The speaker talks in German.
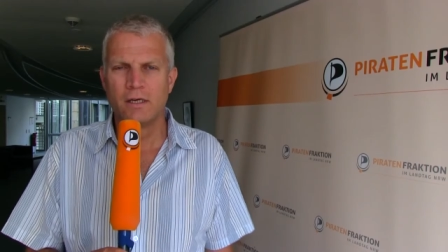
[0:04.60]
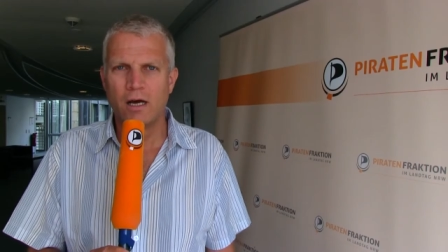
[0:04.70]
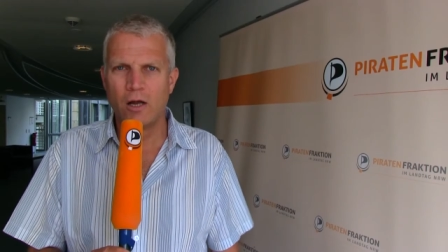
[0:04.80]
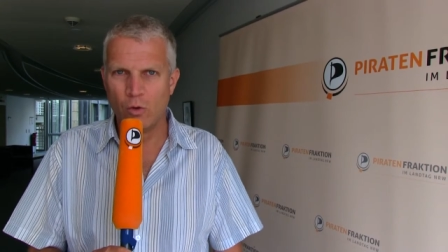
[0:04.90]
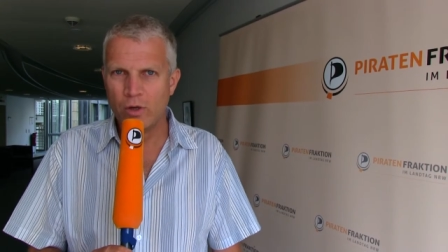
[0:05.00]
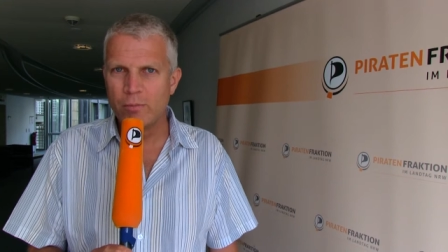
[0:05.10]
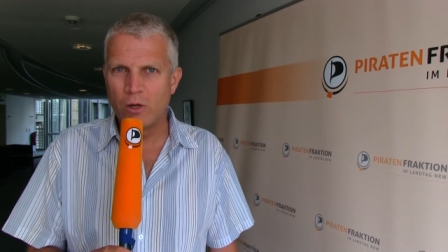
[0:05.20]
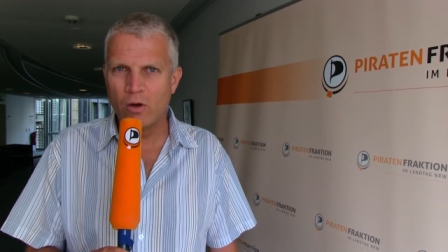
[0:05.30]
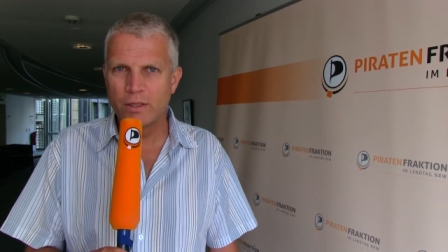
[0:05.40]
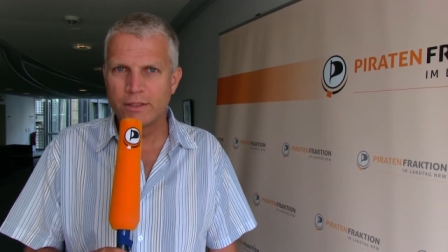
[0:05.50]
Hallo liebe
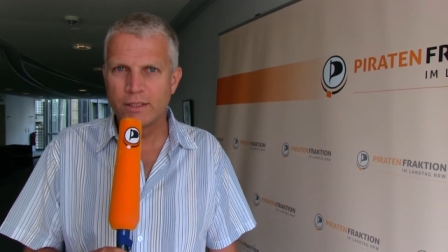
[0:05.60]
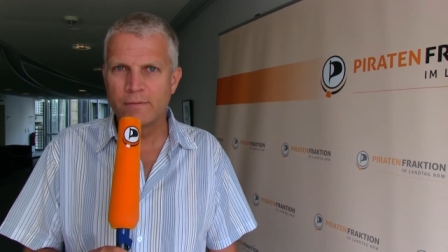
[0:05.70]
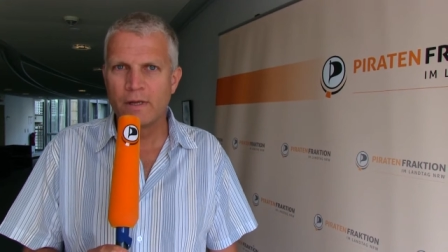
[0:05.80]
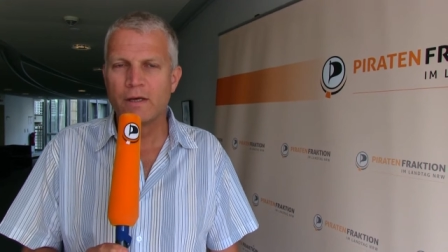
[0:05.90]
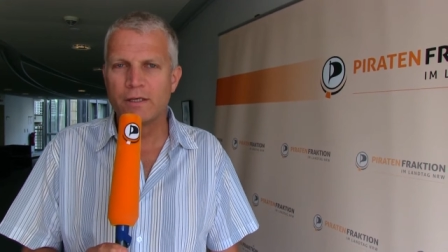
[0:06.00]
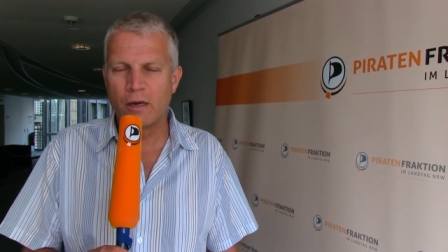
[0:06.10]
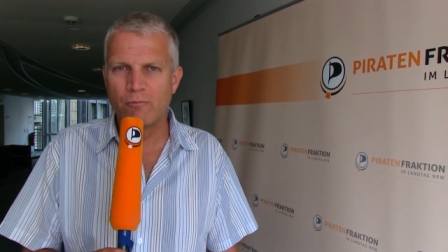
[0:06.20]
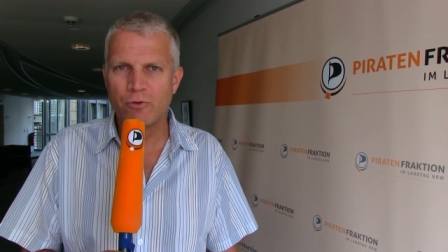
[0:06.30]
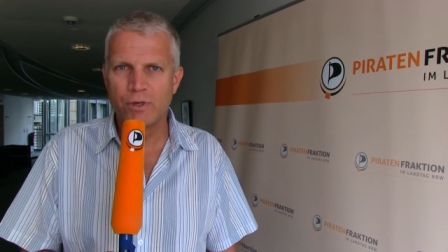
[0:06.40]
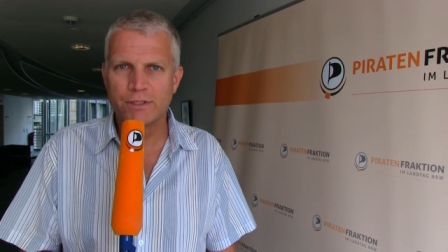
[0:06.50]
Leute, ich
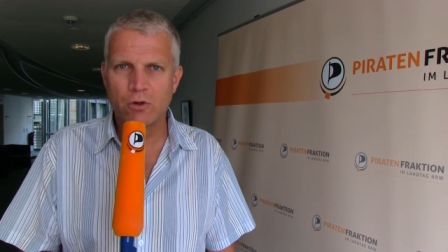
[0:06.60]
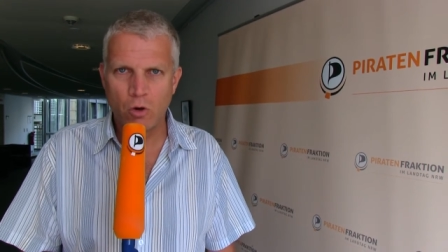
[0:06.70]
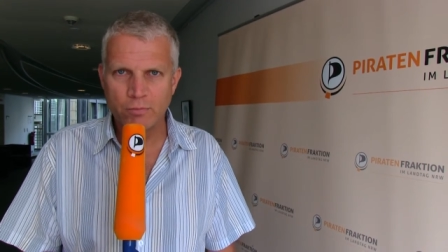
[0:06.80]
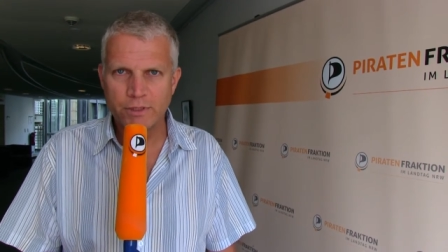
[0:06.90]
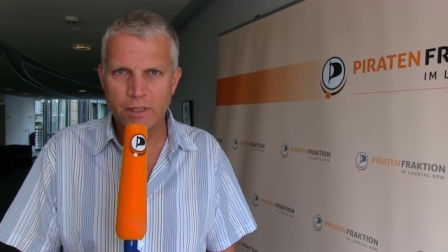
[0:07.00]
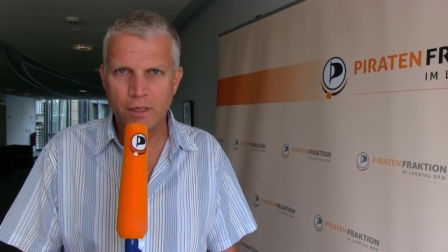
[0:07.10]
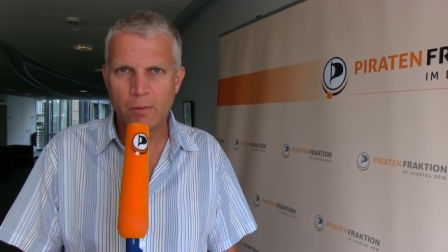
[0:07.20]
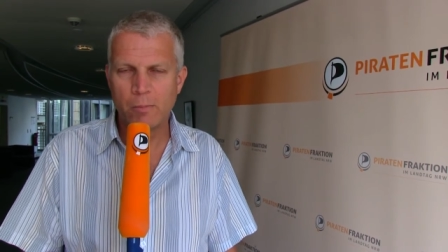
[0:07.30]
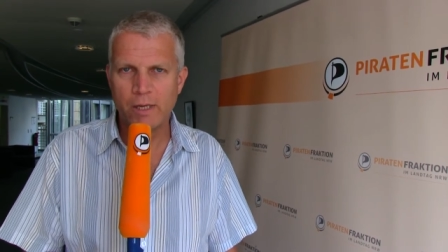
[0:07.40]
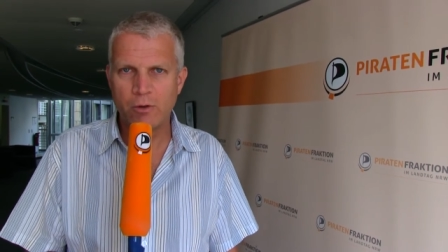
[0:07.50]
habe für das
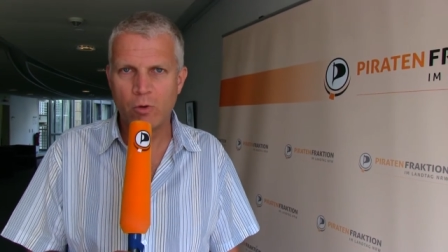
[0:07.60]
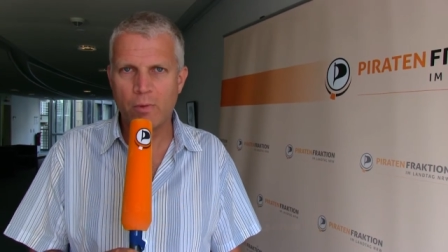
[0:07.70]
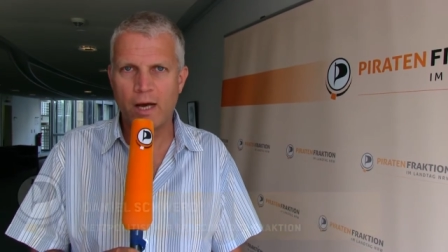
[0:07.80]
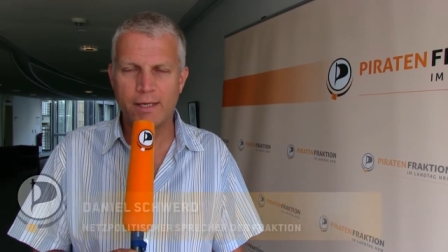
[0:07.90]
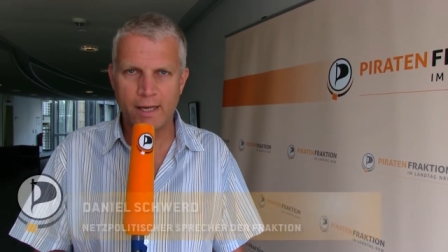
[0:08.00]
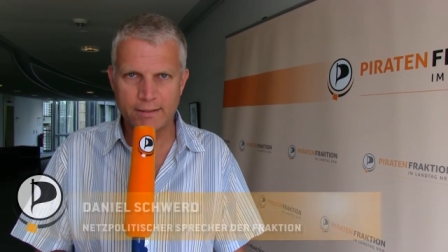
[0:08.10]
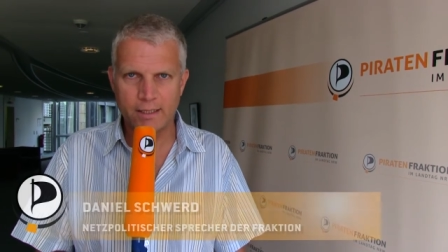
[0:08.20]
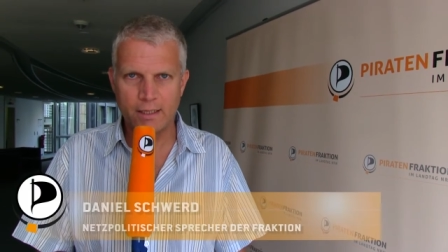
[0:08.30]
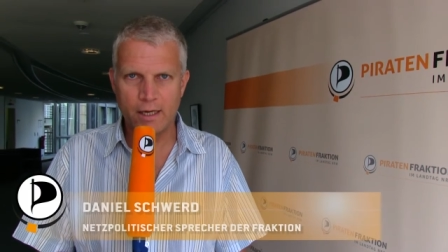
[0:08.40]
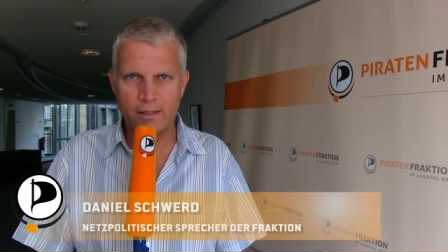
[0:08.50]
kommende Plenum einen
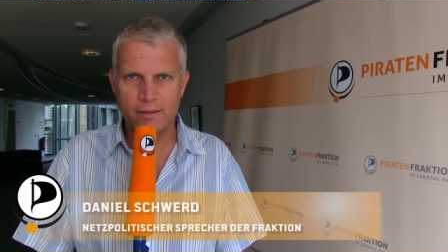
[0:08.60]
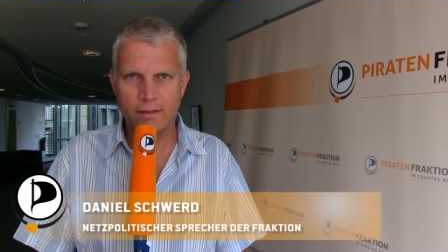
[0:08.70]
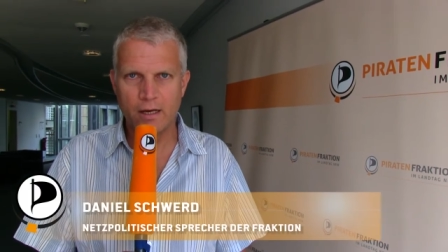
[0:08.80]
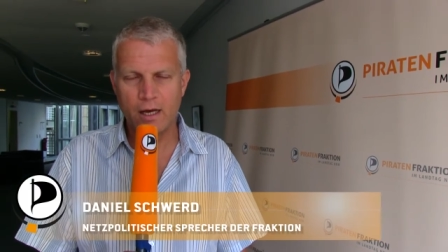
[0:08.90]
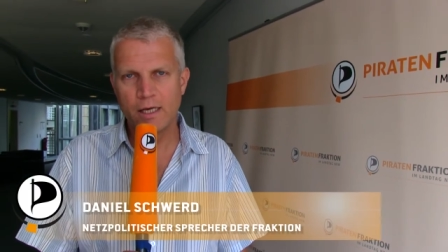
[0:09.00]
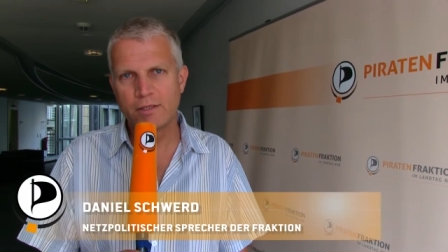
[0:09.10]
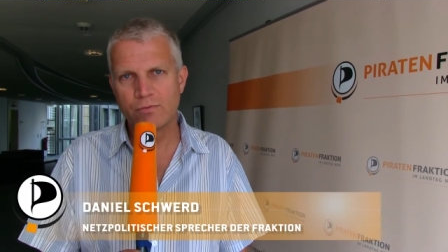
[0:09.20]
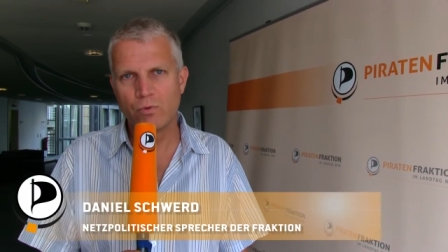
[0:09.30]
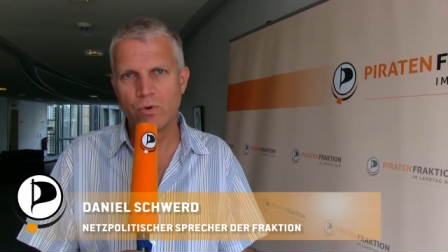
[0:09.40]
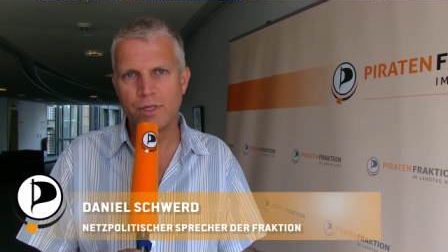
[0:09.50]
Antrag
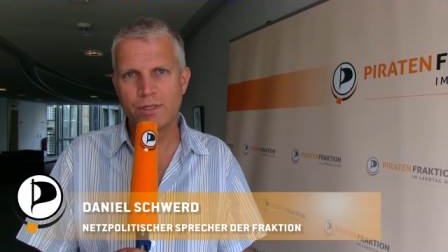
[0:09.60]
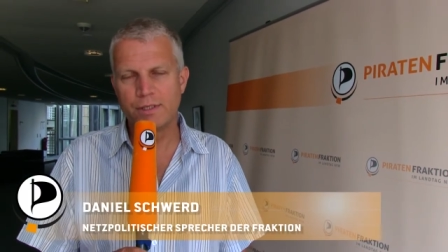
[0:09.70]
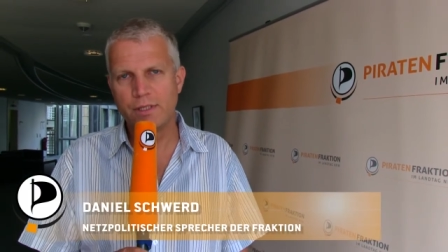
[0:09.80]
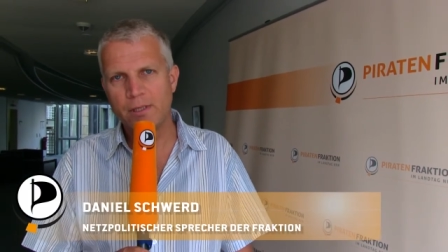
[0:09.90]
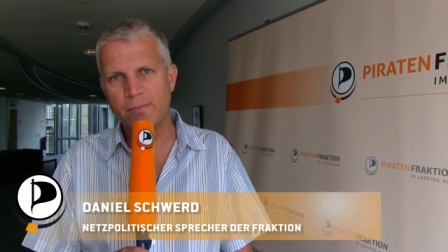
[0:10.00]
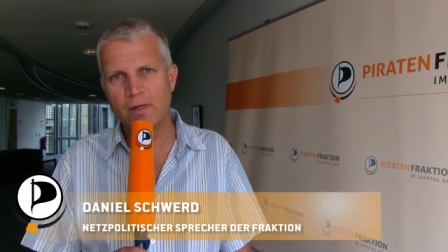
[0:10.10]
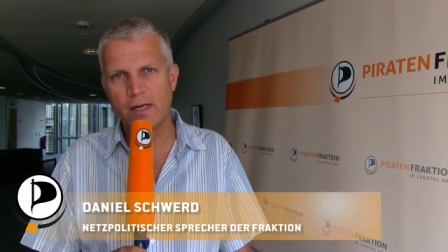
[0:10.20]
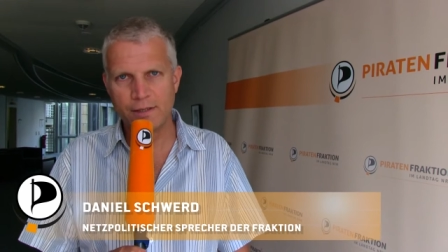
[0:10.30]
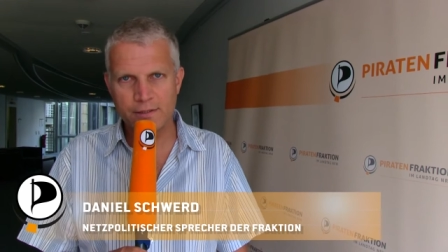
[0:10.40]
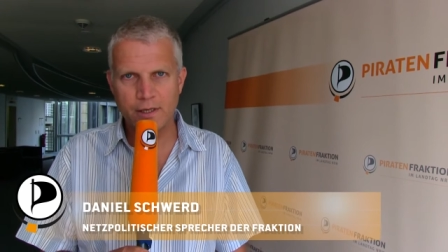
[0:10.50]
eingereicht, wo ich die
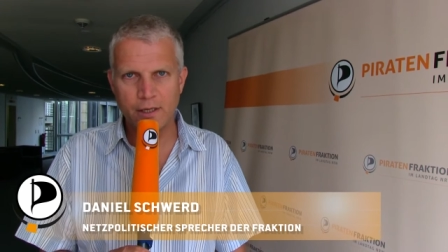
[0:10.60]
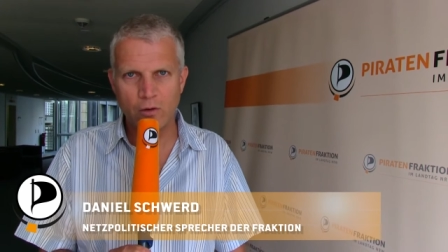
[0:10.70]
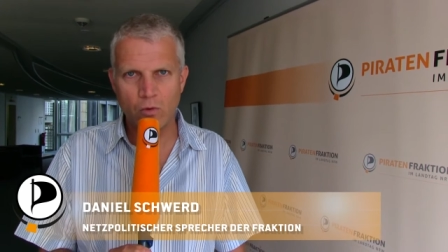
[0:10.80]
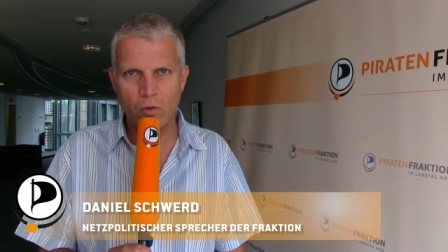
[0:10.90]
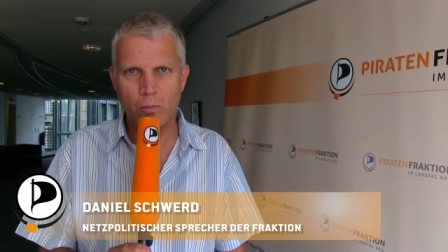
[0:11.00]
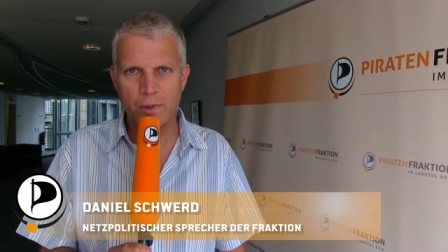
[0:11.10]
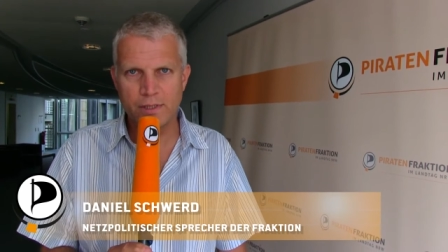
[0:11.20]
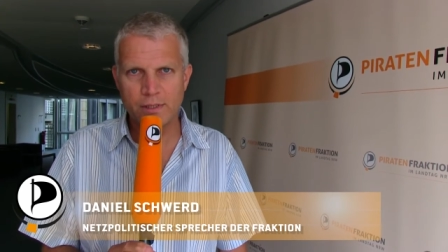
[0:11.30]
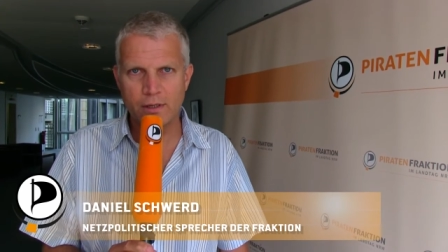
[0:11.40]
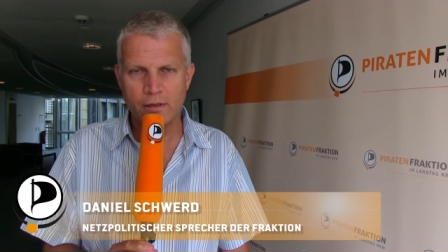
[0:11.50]
Landesregierung
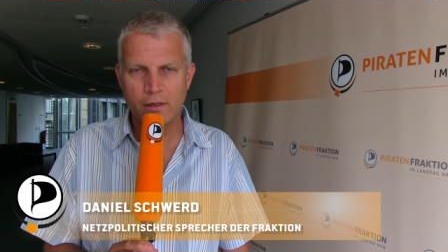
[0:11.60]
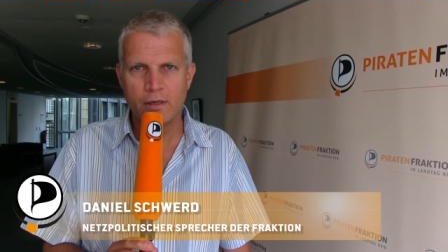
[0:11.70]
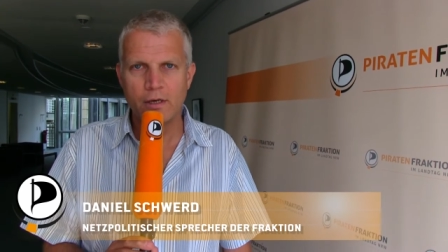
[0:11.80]
bitte,